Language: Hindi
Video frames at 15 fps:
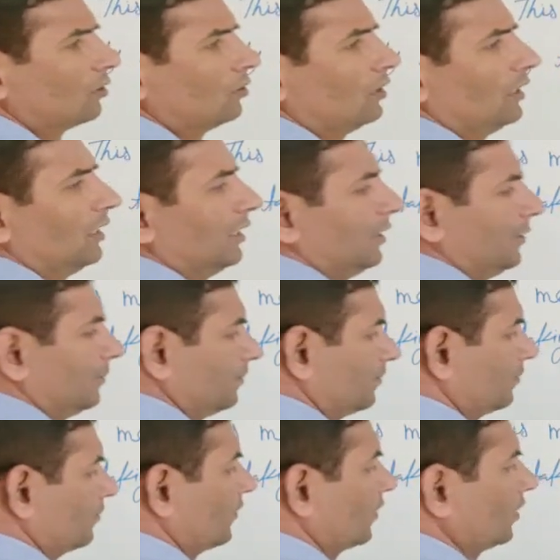तो ये
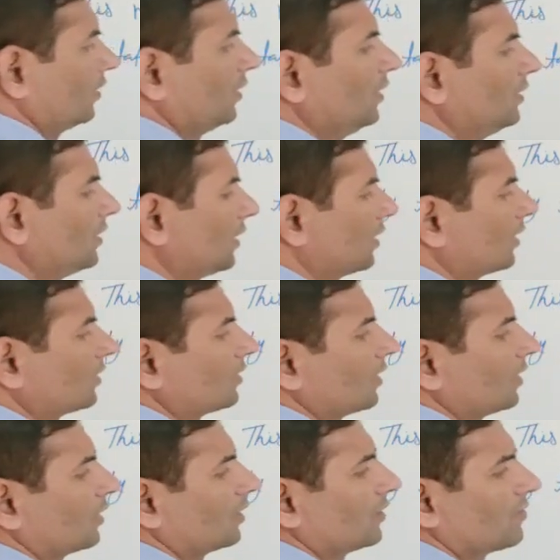थ्री से कट
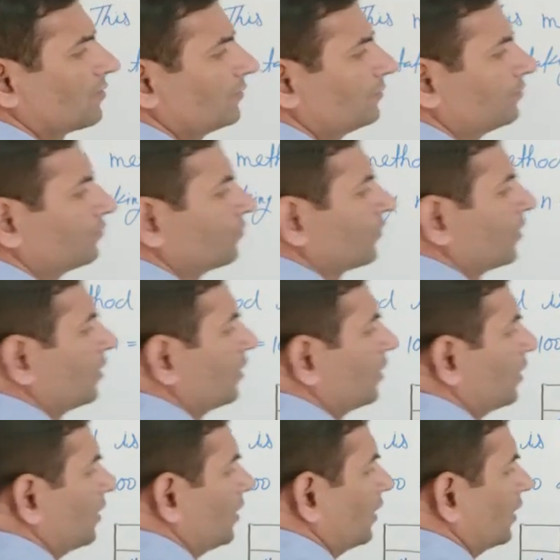जाएगा
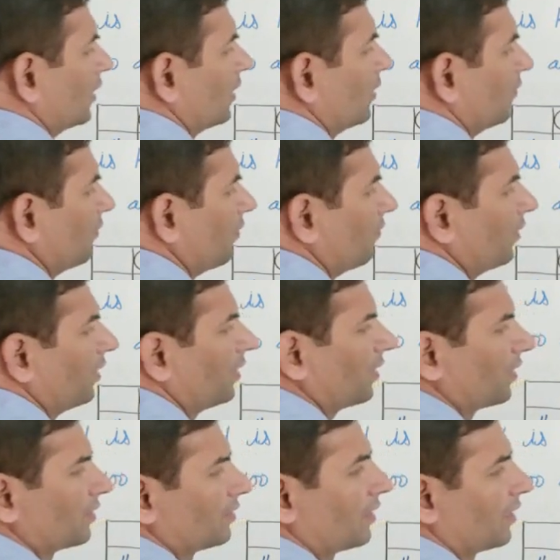ठीक है फिफ्टीन
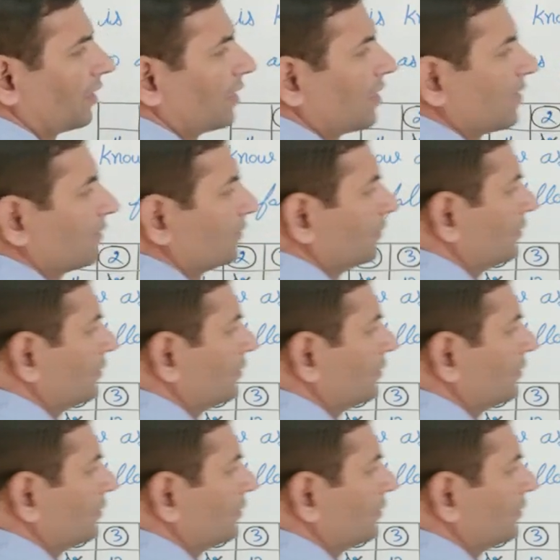कट जाएगा